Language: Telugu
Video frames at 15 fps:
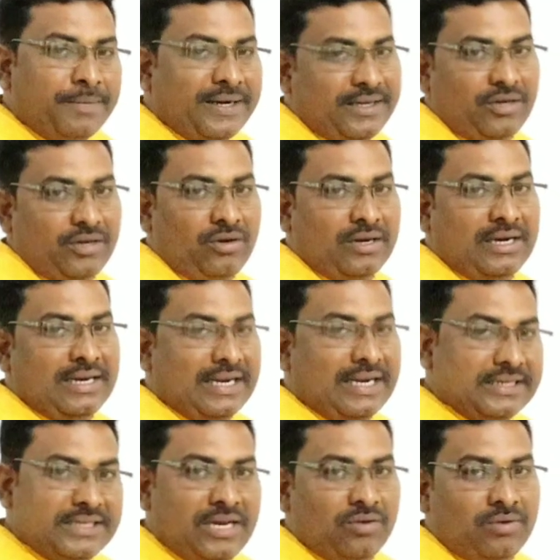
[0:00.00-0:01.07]
ప్రక్రియ యొక్క
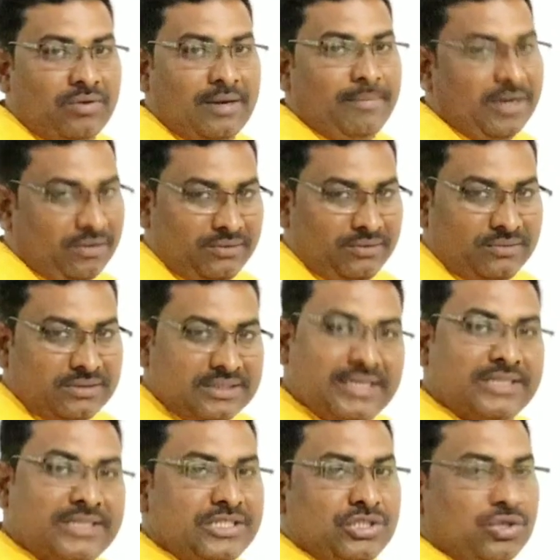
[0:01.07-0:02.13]
లక్షణాలు కూడా మనం
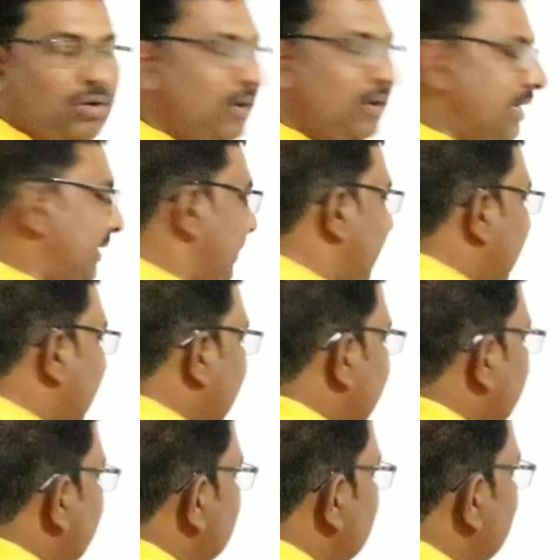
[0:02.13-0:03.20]
చర్చించుకోవాలి
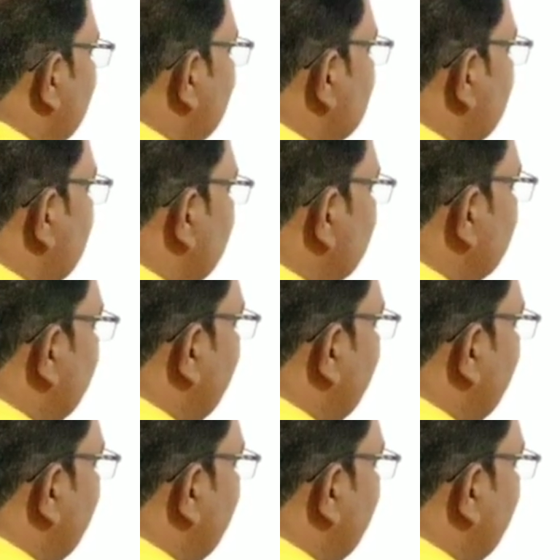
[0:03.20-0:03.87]
ఏం సార్ అని అడిగితే